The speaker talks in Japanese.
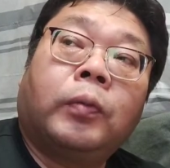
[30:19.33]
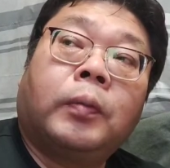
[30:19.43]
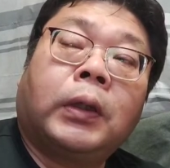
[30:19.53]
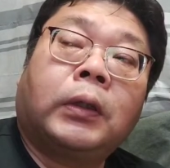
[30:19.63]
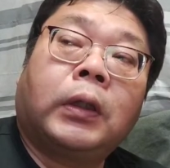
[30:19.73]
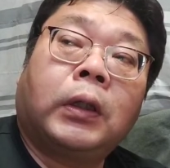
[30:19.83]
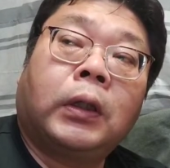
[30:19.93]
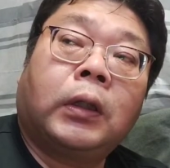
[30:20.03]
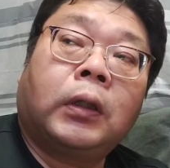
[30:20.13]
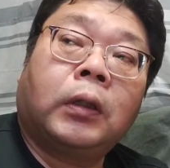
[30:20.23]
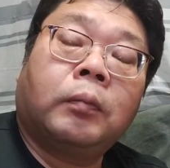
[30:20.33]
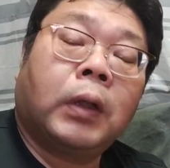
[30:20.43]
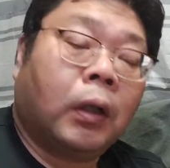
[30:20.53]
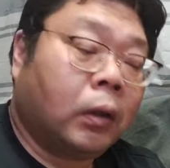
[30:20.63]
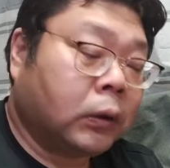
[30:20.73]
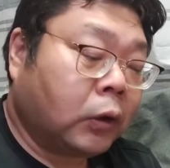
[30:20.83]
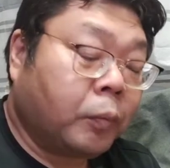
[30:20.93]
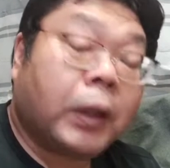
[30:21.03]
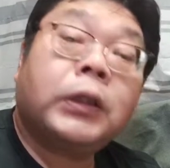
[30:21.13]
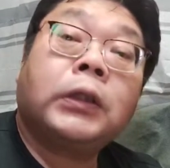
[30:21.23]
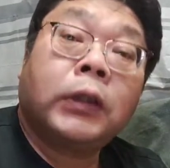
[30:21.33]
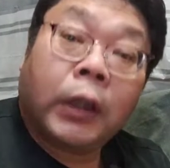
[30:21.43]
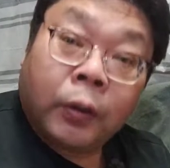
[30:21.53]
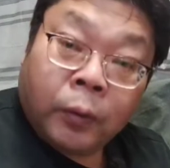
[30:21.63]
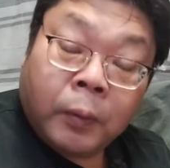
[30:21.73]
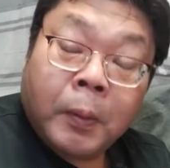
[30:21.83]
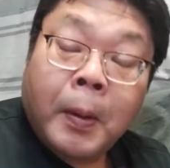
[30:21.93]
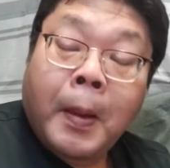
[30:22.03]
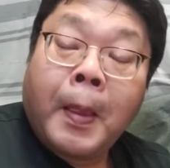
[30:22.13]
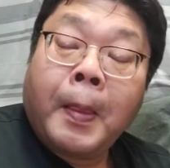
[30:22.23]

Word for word: 予備バッテリー、まあ、サードパーティー製の、